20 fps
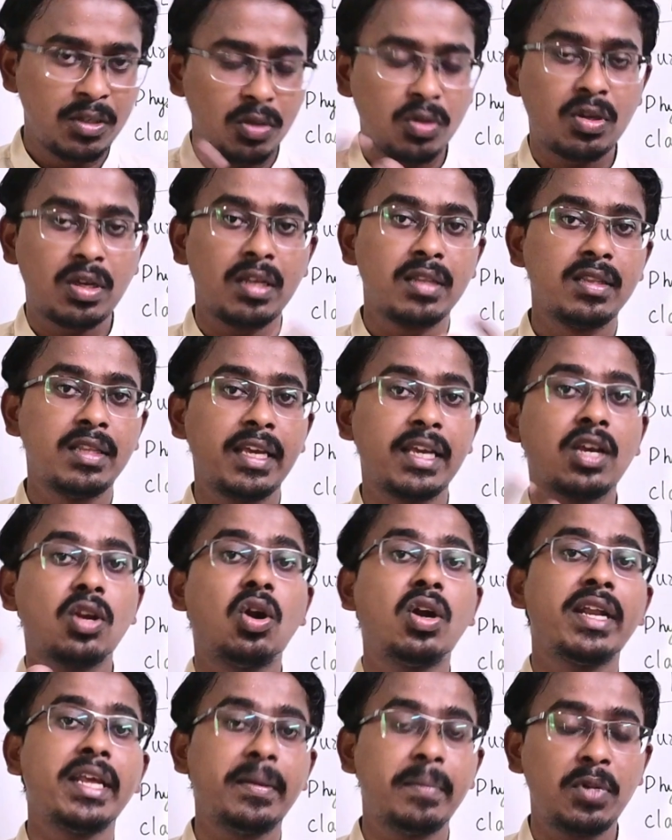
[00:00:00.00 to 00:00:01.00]
யூ தே கே
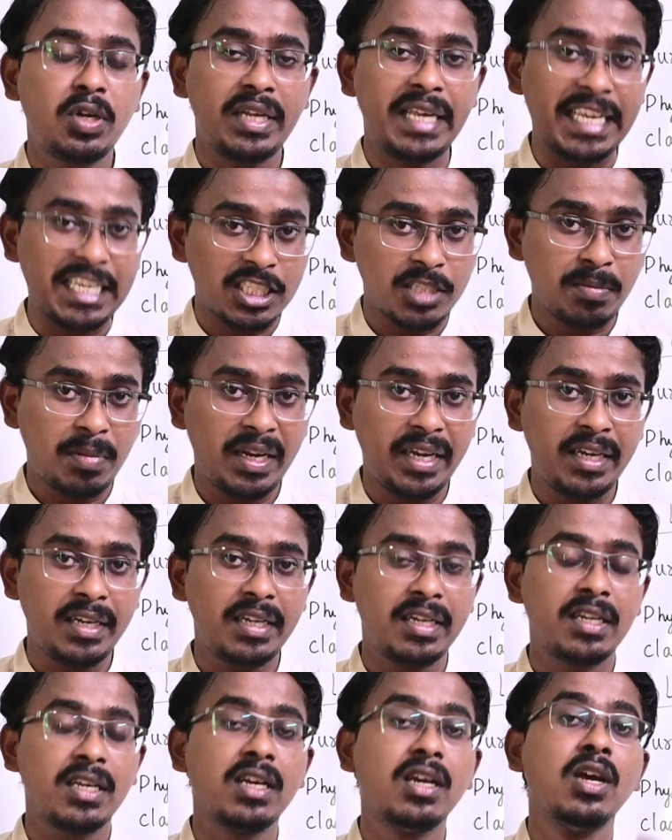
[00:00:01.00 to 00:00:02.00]
நாட் ஏபிள் டு எக்ஸ்பிளைன்
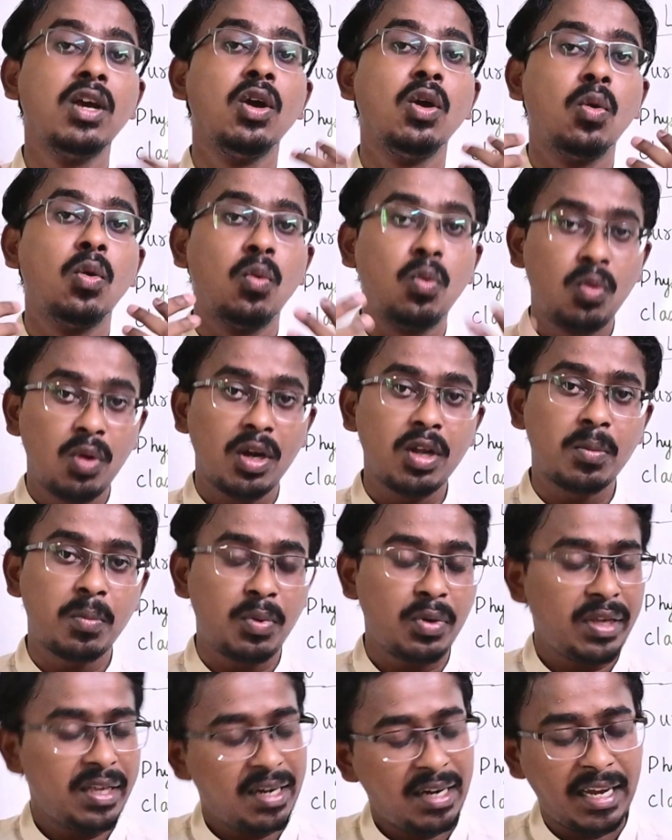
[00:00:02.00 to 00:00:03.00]
இன் அ உங்களுக்கு
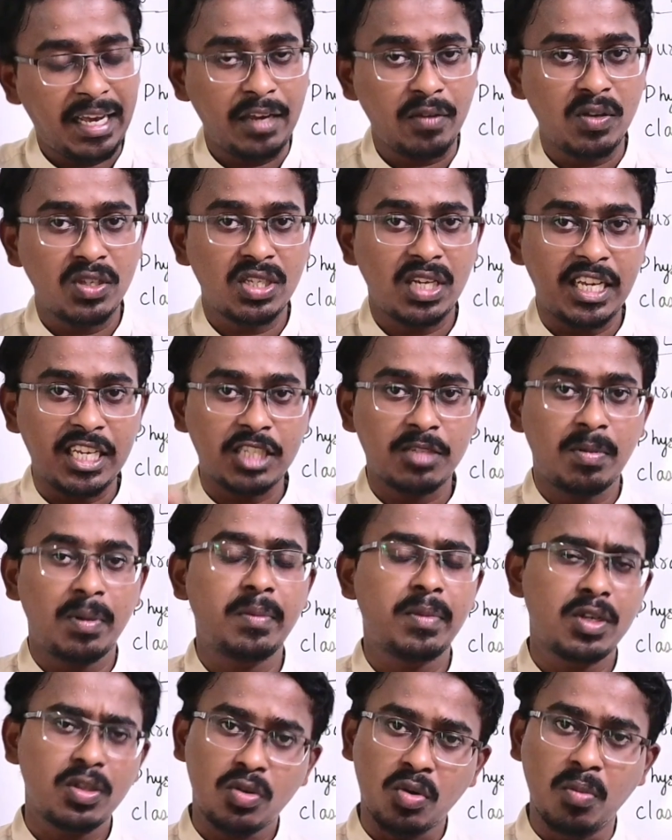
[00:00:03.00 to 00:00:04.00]
புரியிற லாங்குவேஜில்
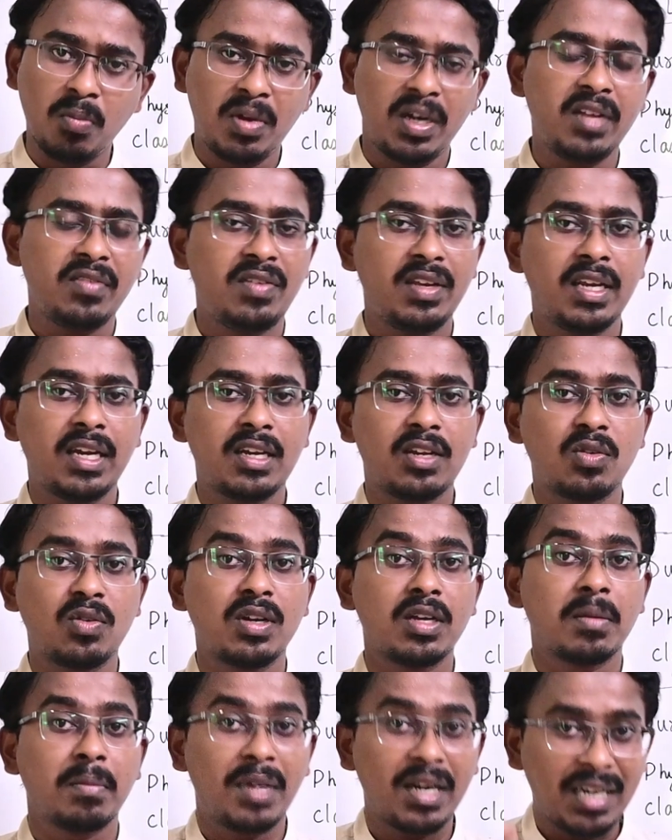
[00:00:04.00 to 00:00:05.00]
எக்ஸ்பிளைன் பண்ணுறது ரொம்ப டிஃபிகல்ட்டாக
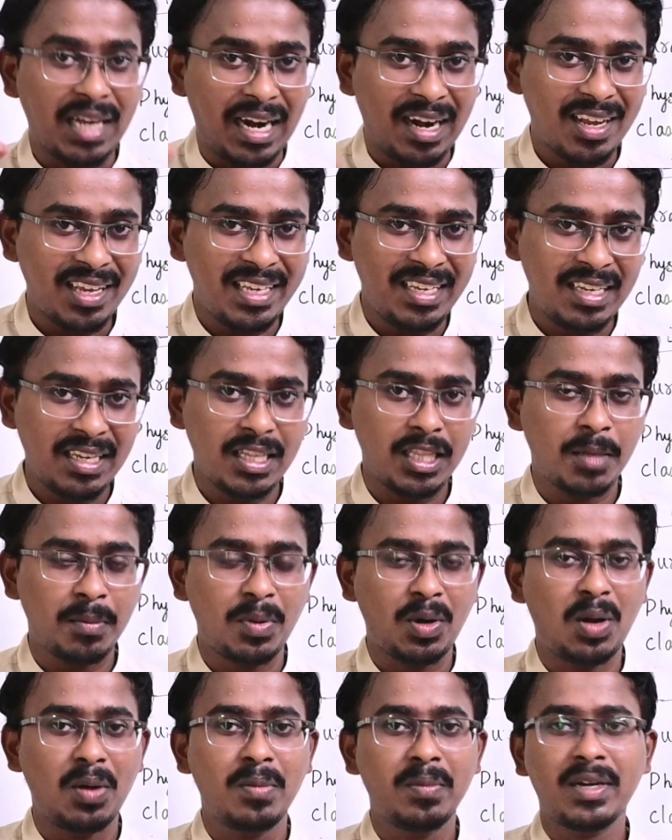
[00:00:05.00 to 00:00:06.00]
உங்களுக்கு பட் ஆனால் இங்கே அந்த
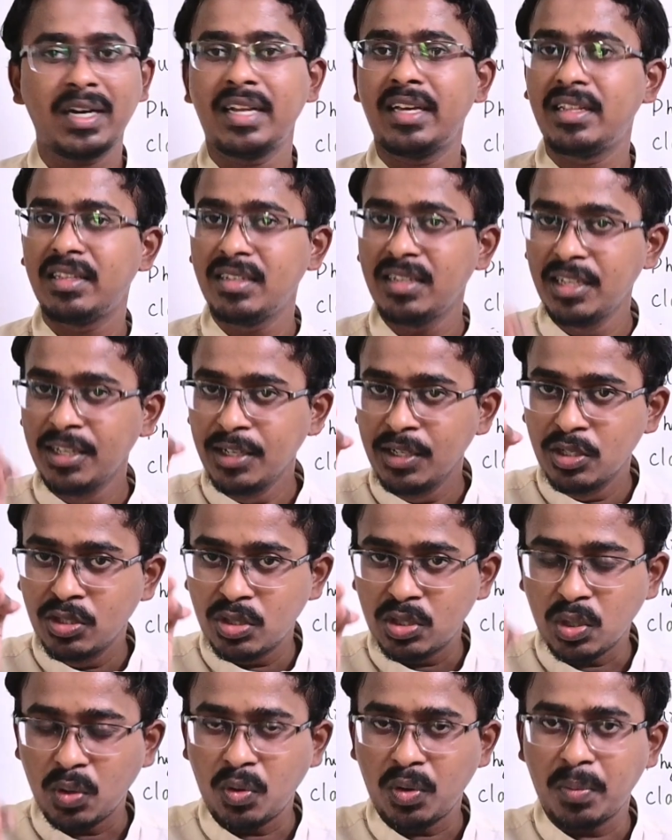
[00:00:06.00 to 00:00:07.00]
ப்ராப்ளம் கிடையாது
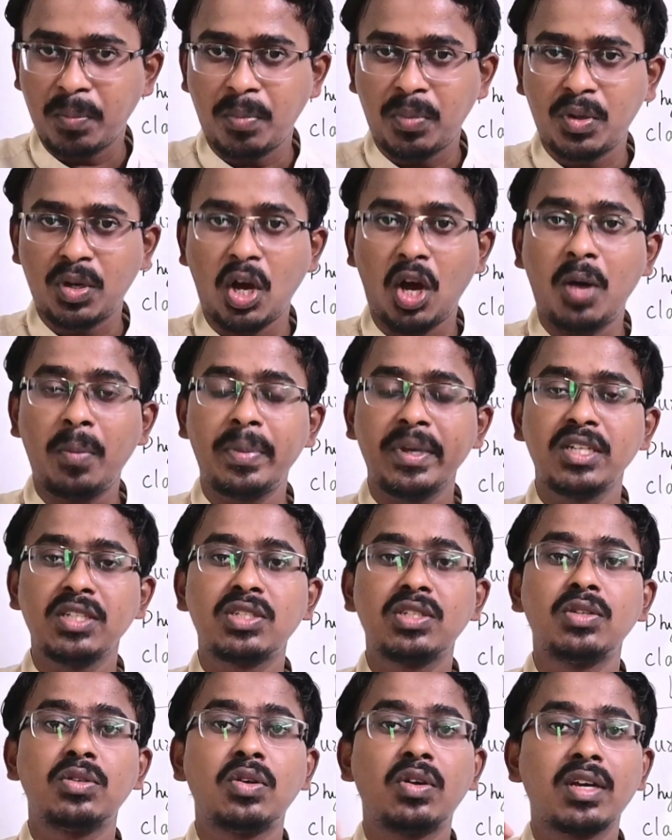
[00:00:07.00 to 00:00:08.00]
ஸோ ஒரு டாப்
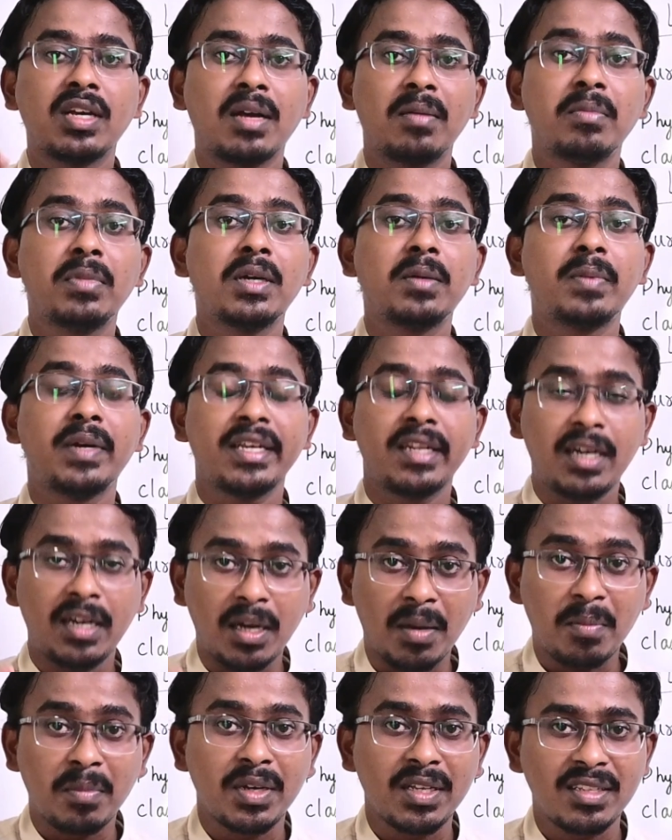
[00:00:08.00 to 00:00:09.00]
இன்ஸ்டியூட்டோட கம்பேர்
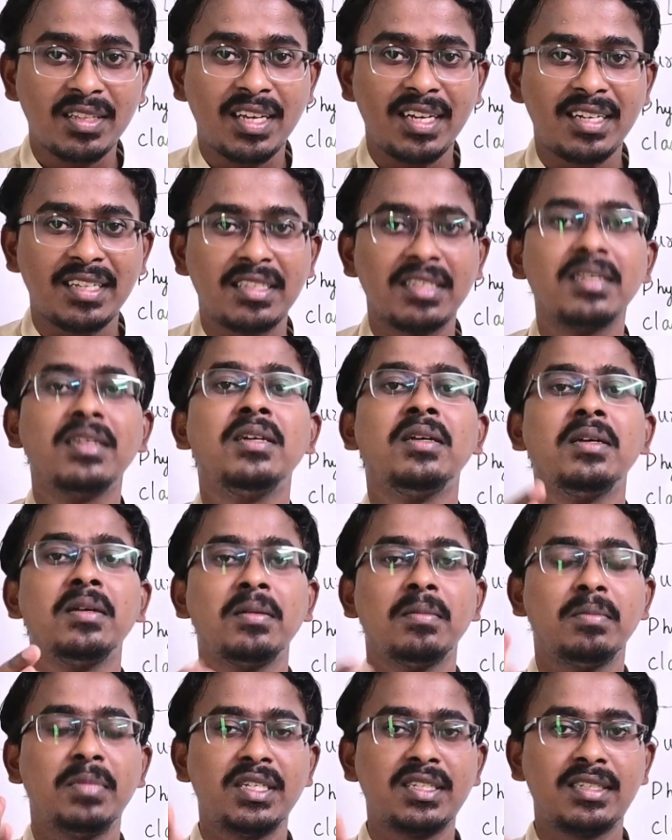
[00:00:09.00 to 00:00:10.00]
பண்ணிங்கன்னா நம்ம இதுதான் என்னது
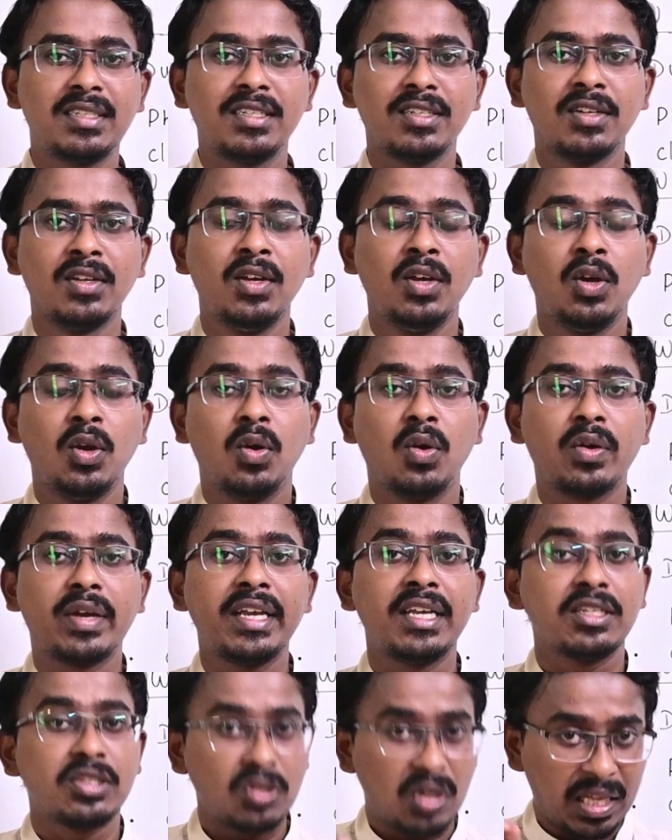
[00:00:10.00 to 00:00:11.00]
பெஸ்ட்டு
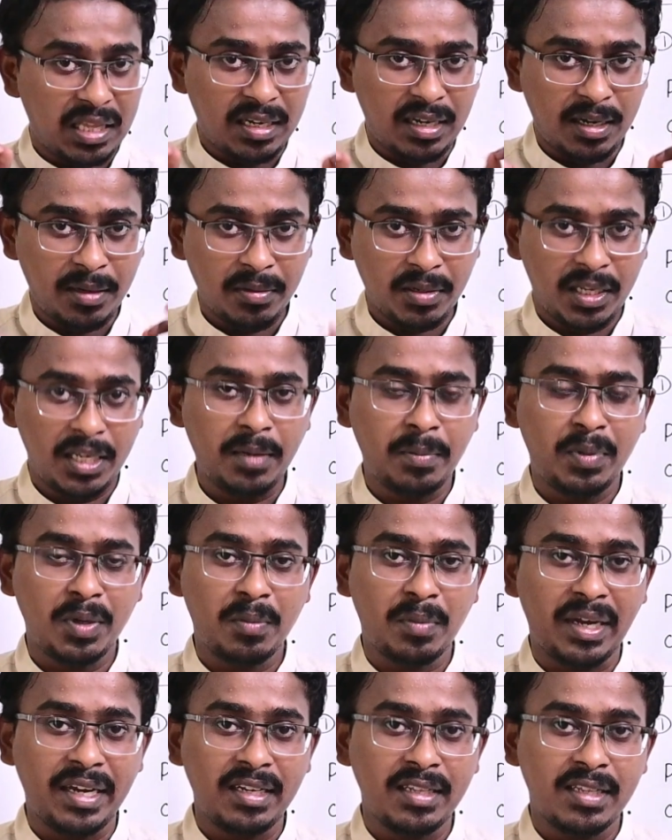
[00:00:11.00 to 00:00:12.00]
ஓகே ஸோ அதனால் கீப்
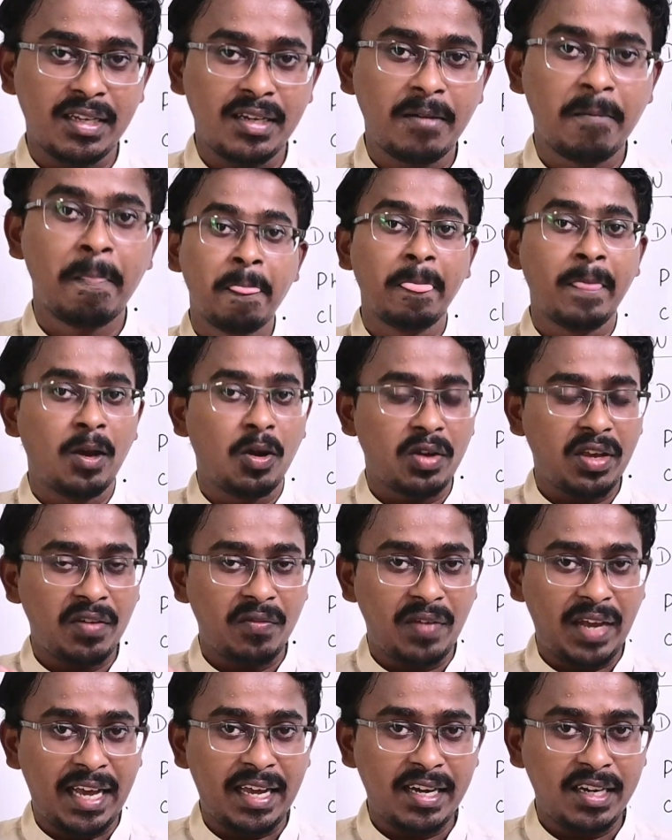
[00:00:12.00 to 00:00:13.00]
இன் மைண்ட் தட் ஓகே
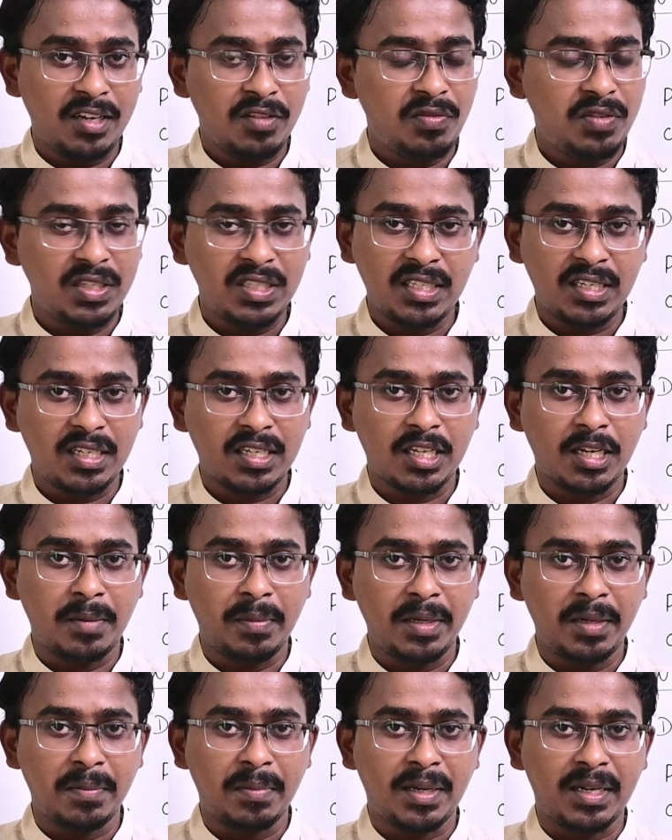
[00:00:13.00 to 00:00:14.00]
வேறு என்ன ஃபீச்சர் இருக்குது
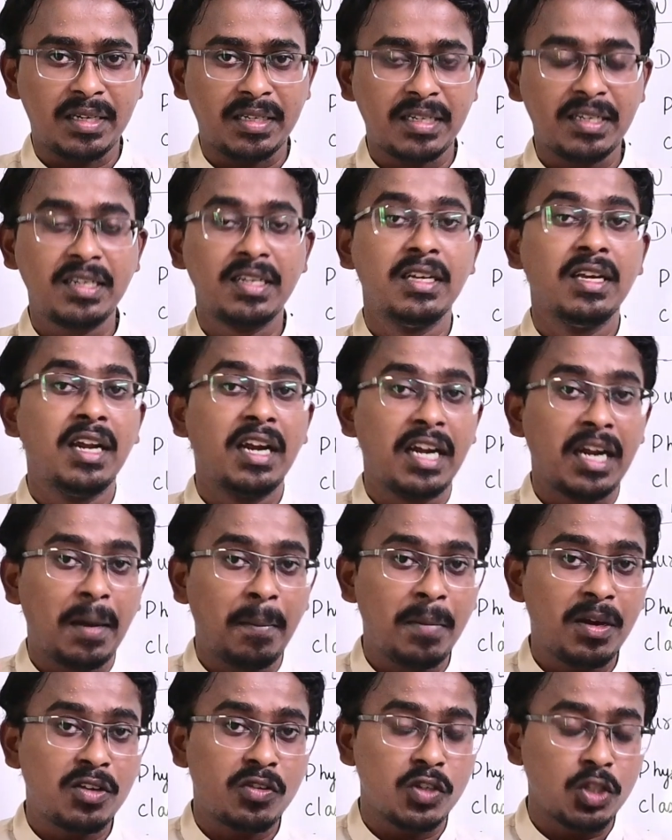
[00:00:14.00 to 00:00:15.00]
அப்படின்னு பாருங்கள்
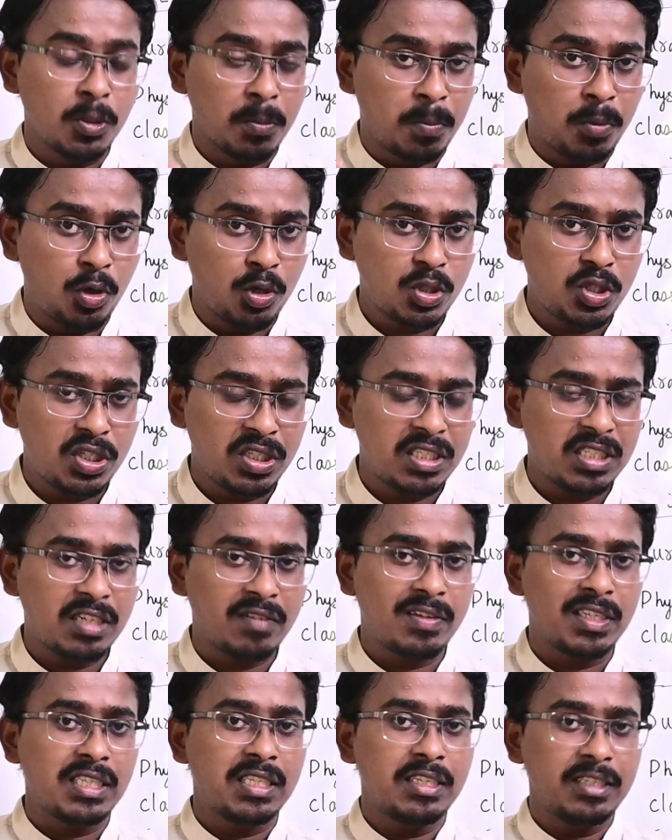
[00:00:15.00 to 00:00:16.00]
நம்மளுக்கு வந்து
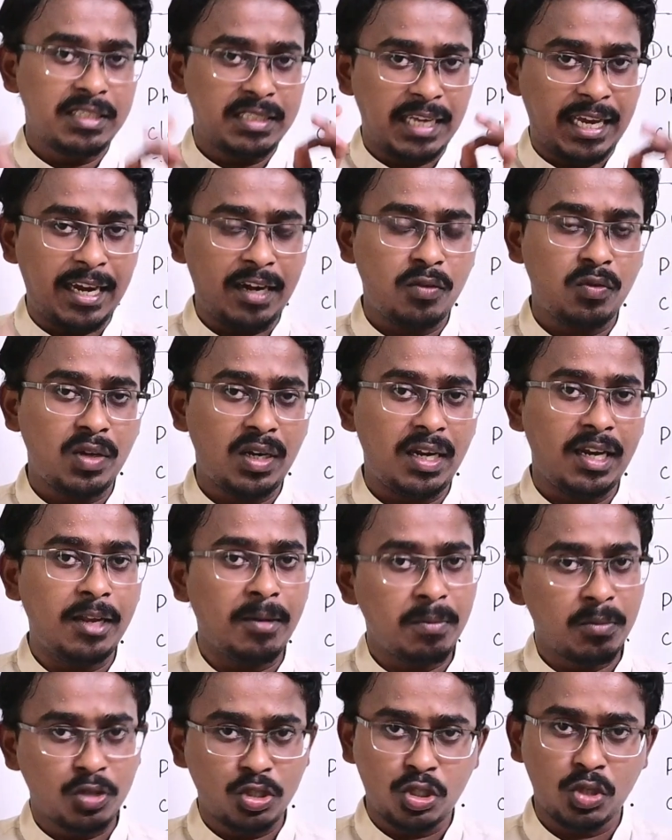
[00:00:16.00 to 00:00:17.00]
போர்ஷன்ஸை வந்து
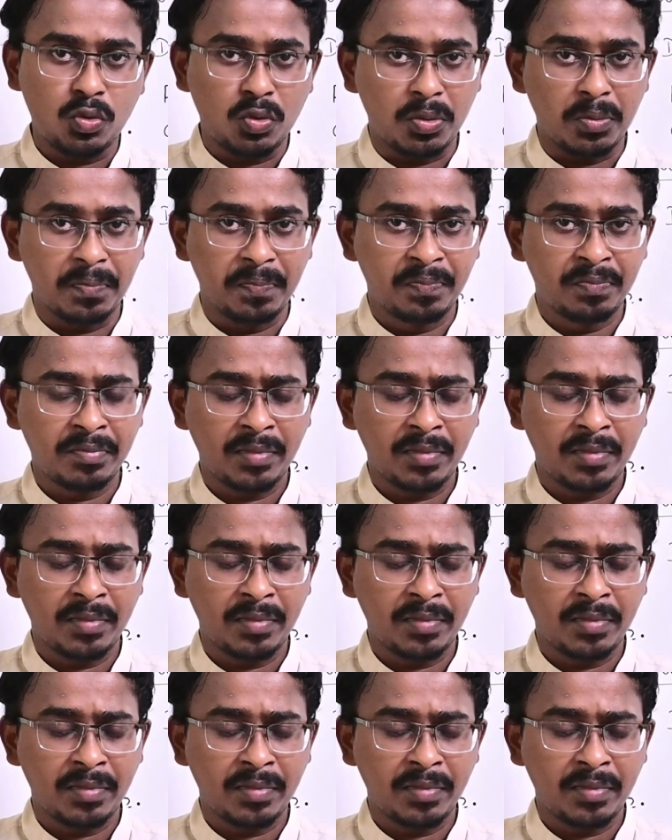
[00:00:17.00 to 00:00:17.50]
ஜான்வரியிலே முடிச்சிருவோம்